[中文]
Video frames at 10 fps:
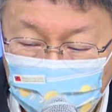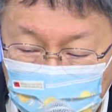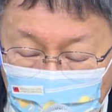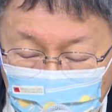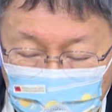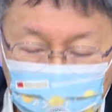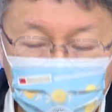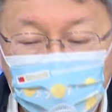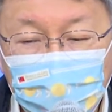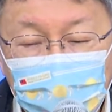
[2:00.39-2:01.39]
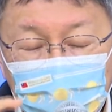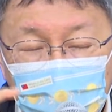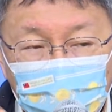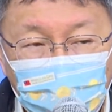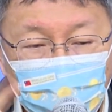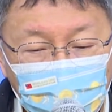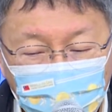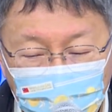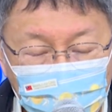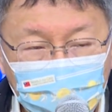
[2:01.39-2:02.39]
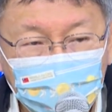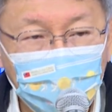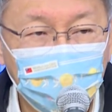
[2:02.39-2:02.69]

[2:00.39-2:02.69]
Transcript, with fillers: 个大楼的通风再检查